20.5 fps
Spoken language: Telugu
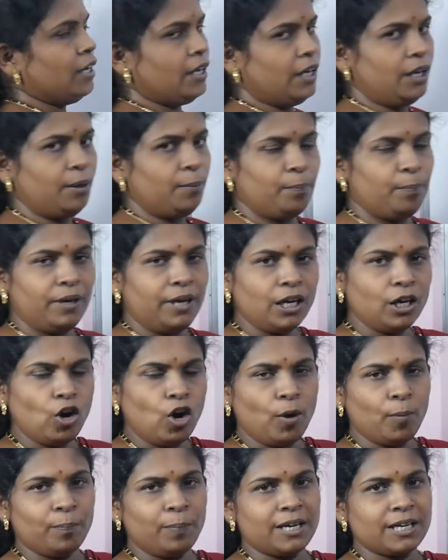ఈ బి
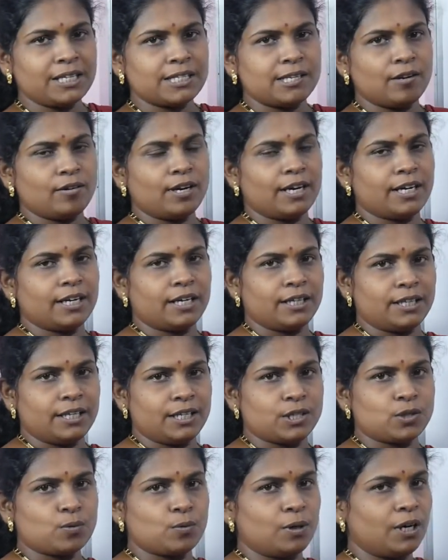కాంప్లెక్స్లో కనుక
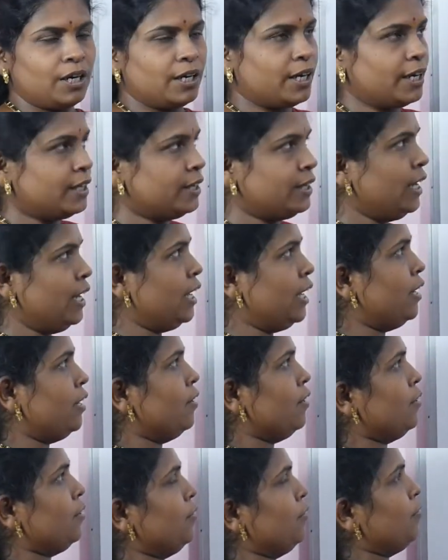తీసుకున్నట్టయితే
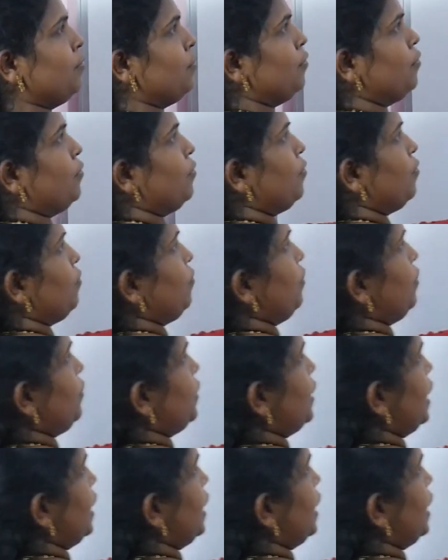వివిధ